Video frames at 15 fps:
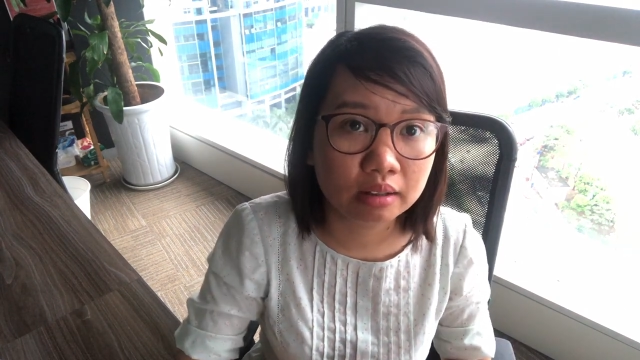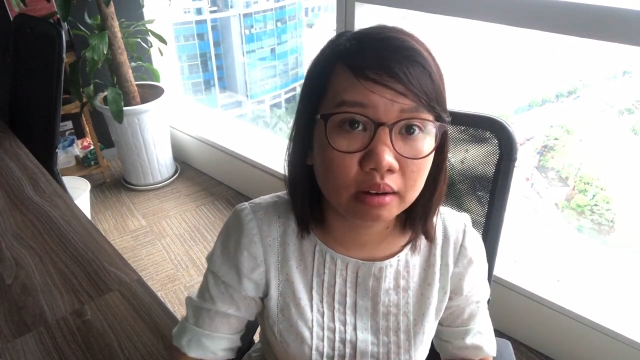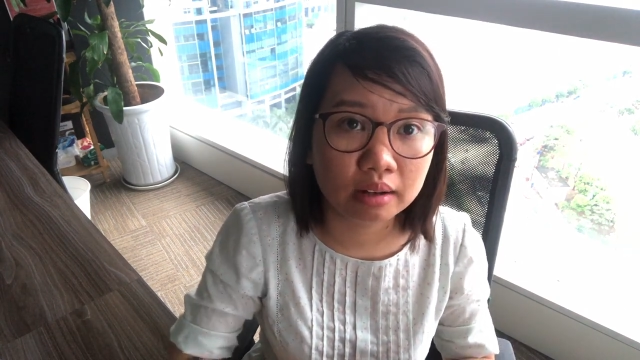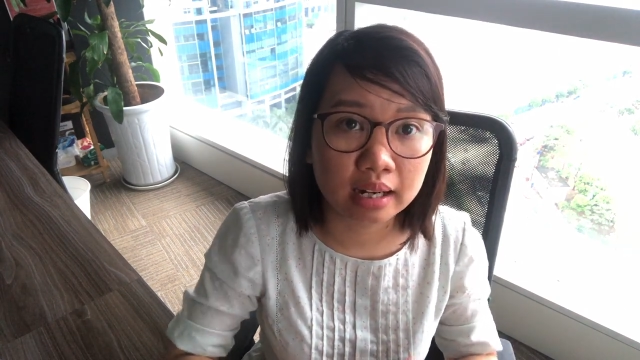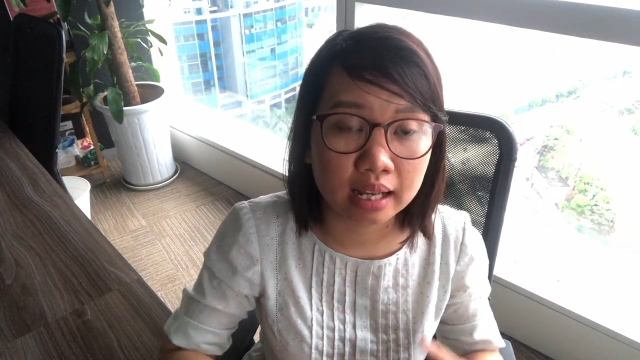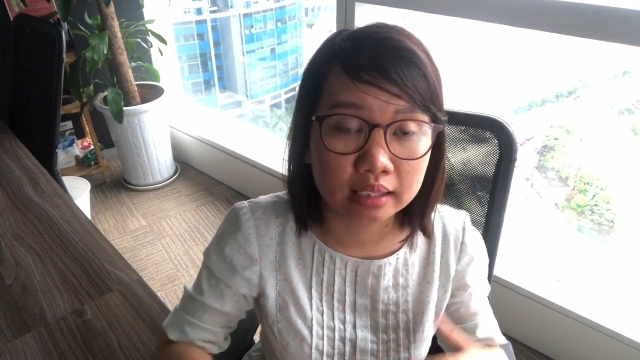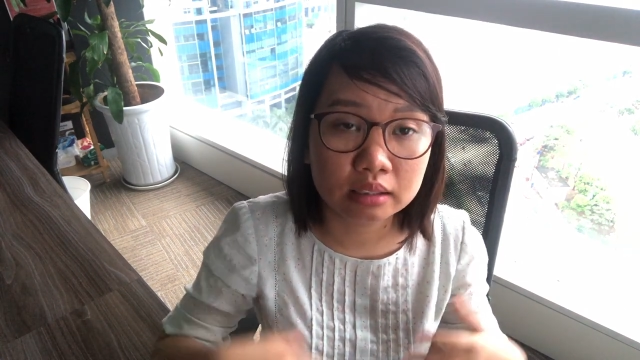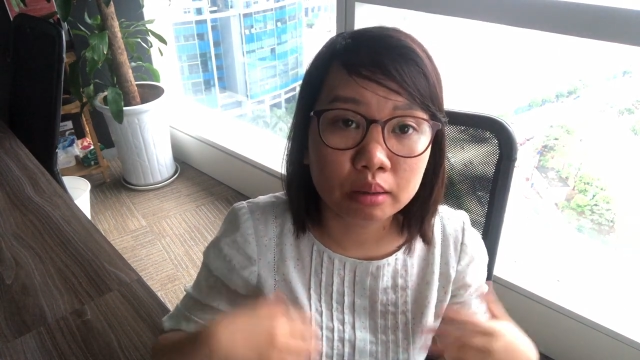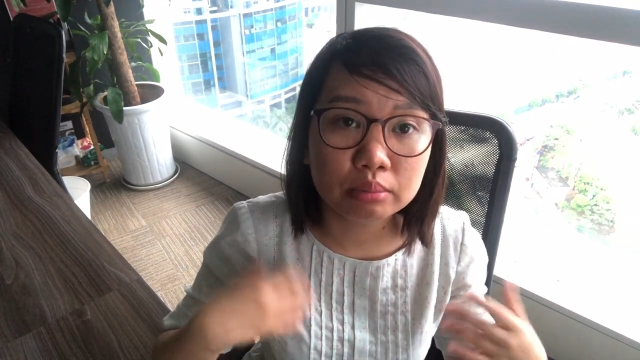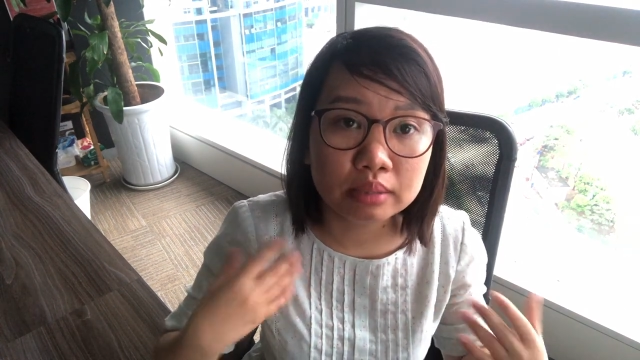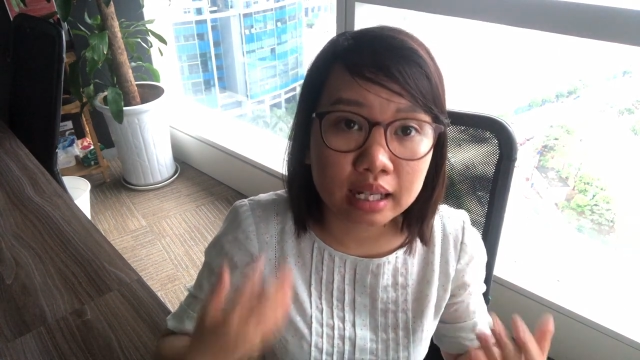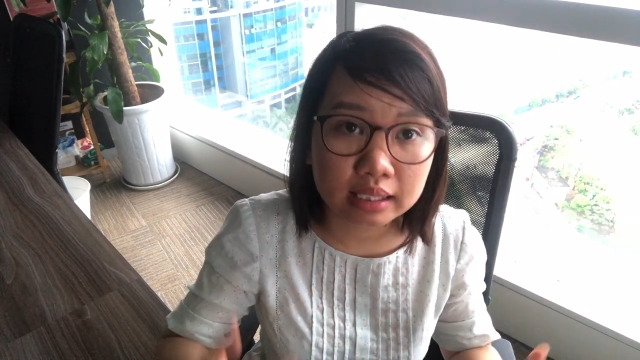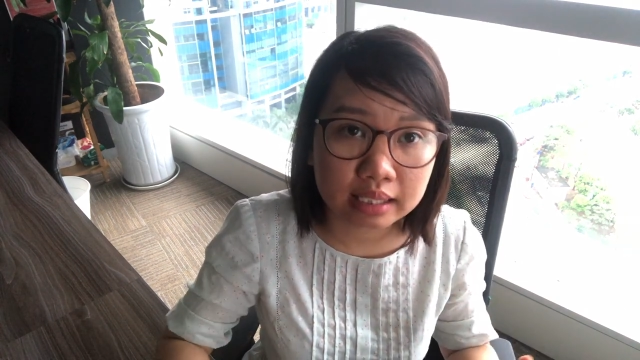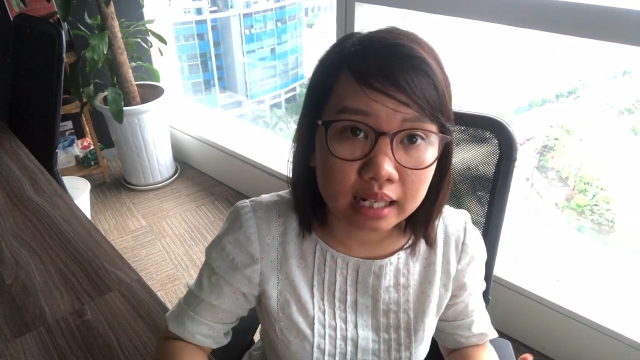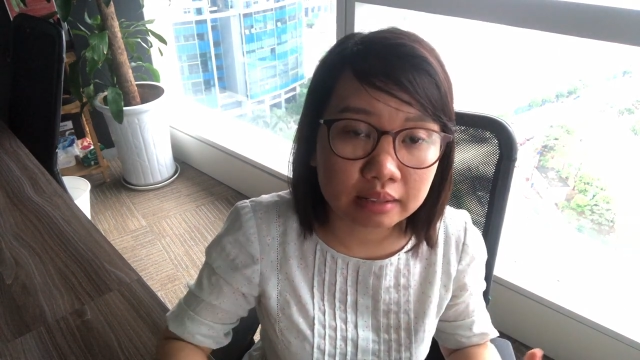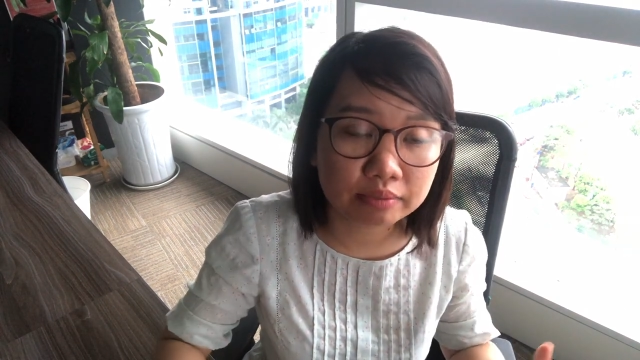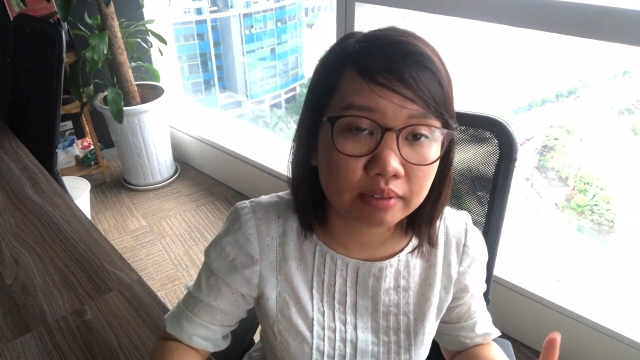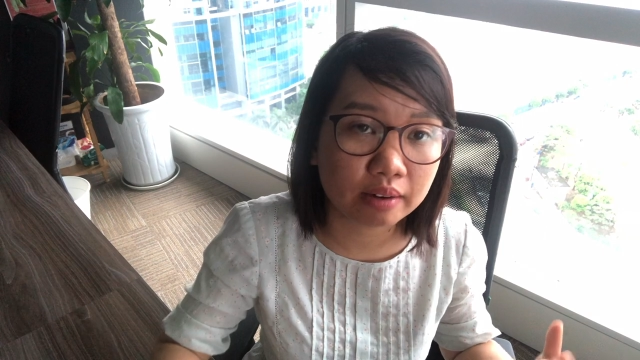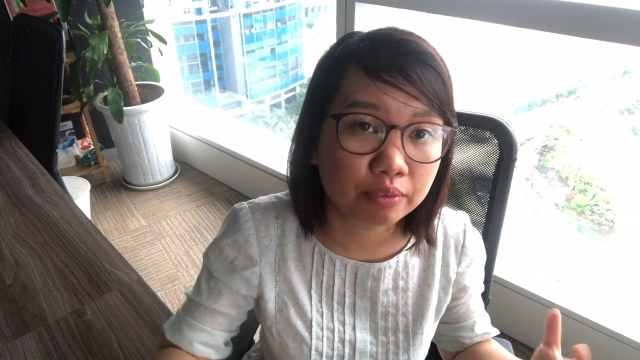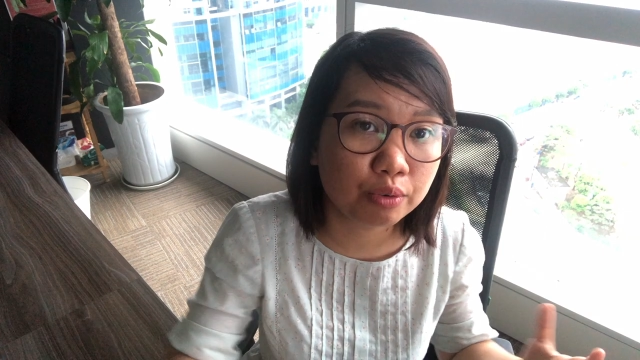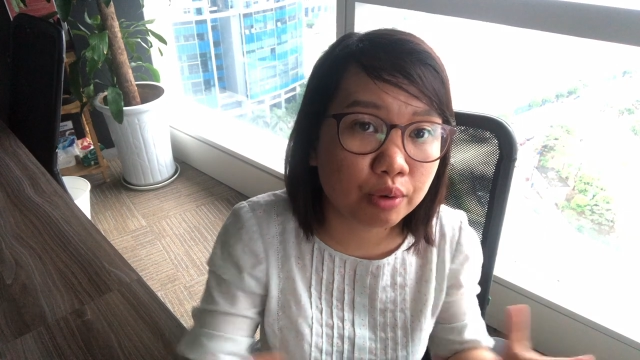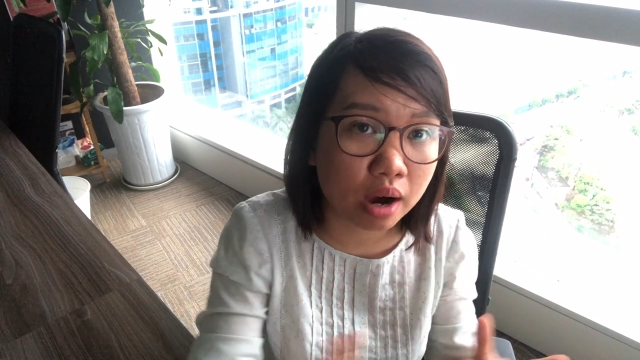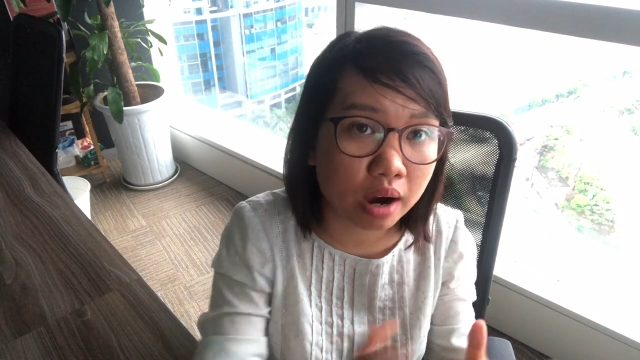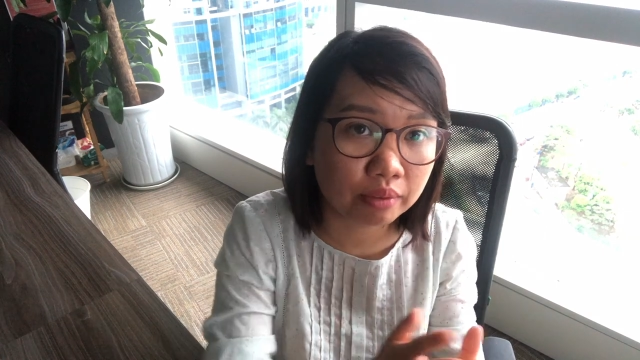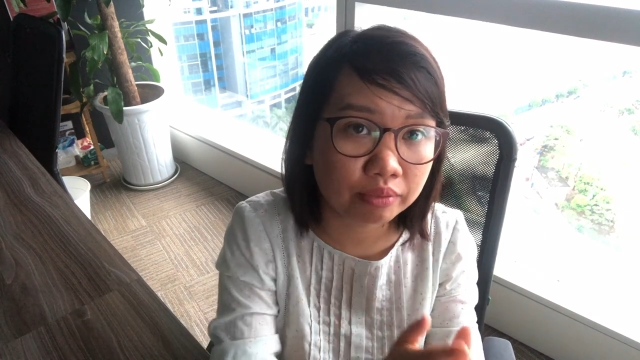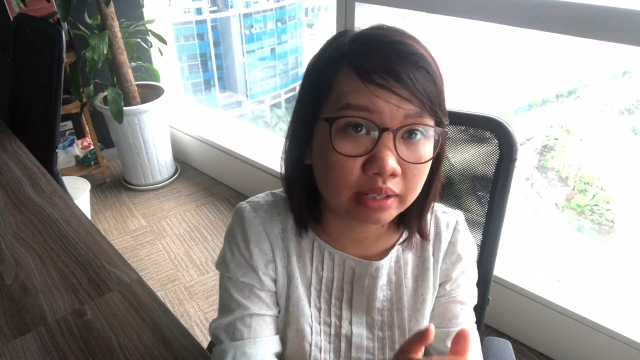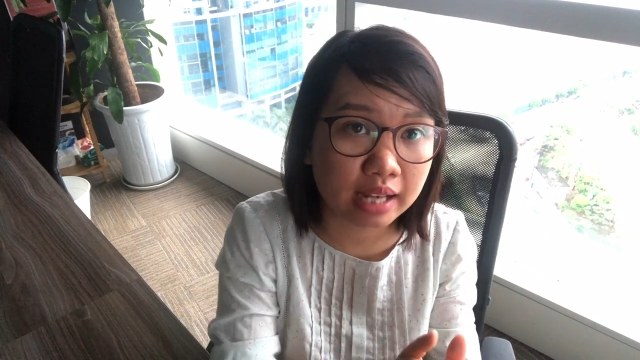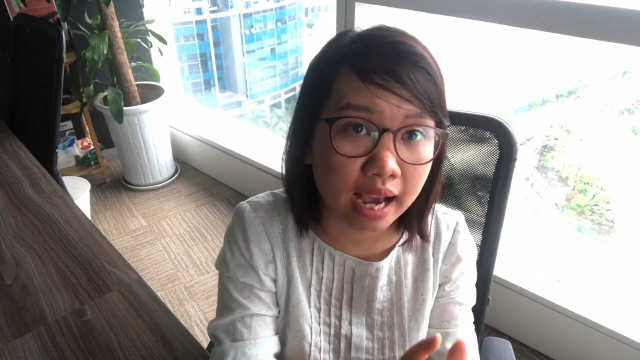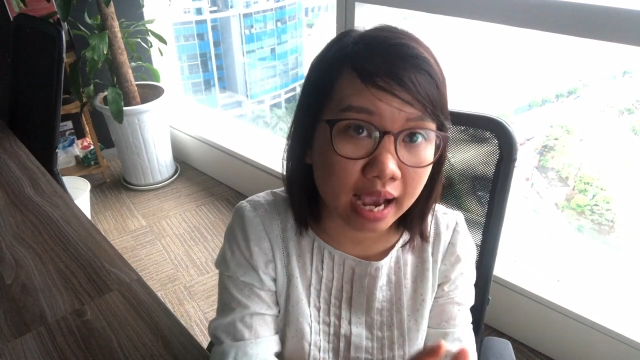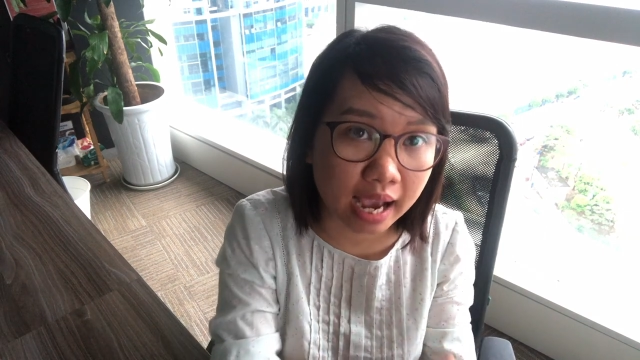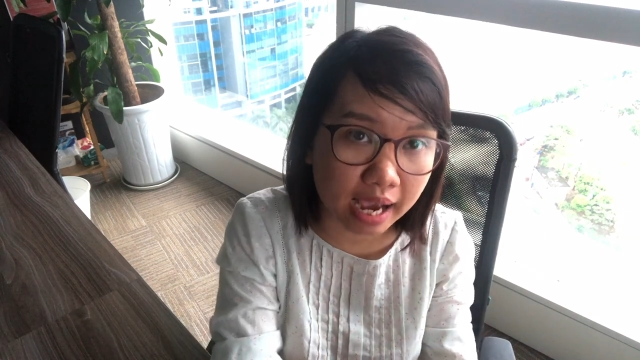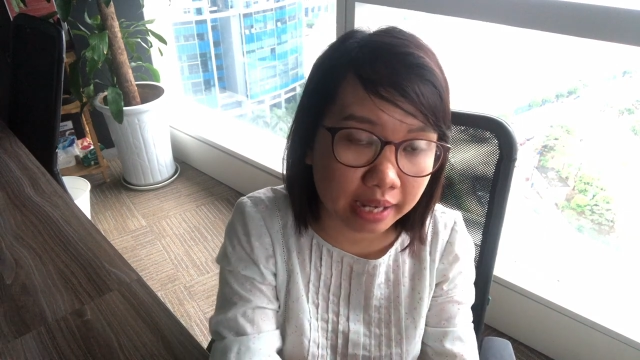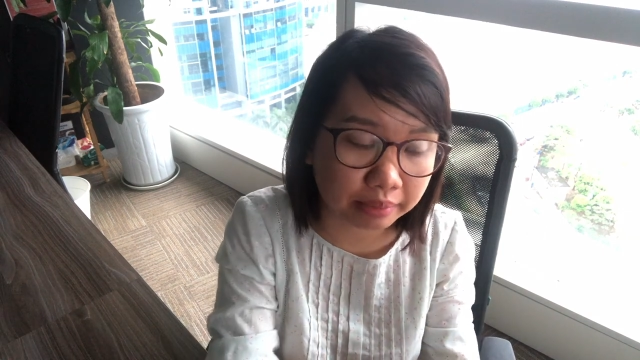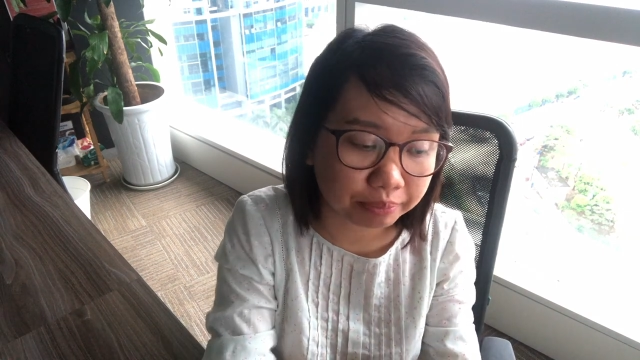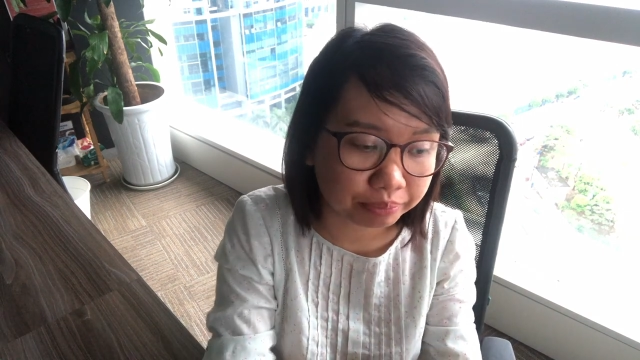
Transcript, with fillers: gọi là thống nhất nhất và phù hợp với cả hai.